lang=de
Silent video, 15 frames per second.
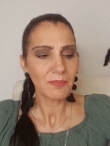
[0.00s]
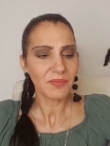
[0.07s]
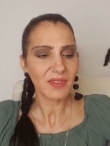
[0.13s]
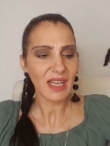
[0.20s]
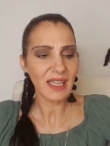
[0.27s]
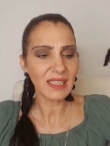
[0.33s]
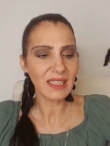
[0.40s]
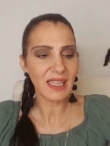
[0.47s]

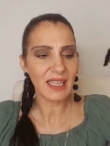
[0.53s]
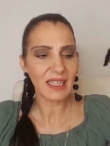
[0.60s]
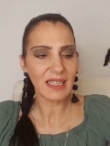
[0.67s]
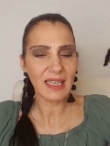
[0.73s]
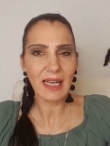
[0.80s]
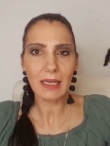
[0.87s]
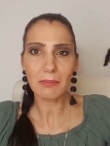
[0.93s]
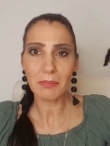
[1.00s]
Dann
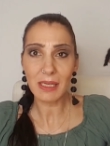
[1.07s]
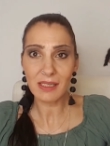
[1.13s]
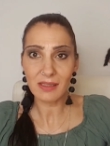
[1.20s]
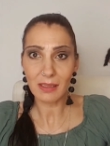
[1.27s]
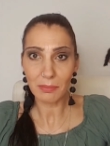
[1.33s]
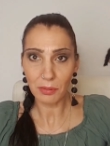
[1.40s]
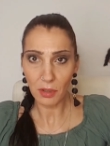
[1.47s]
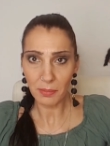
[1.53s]
entleert
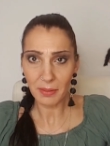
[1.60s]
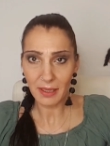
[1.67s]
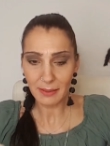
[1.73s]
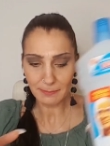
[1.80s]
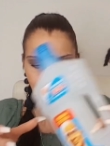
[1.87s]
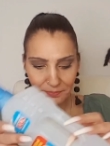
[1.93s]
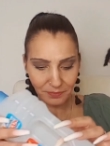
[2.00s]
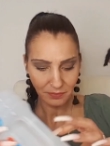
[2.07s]
Meister Propper.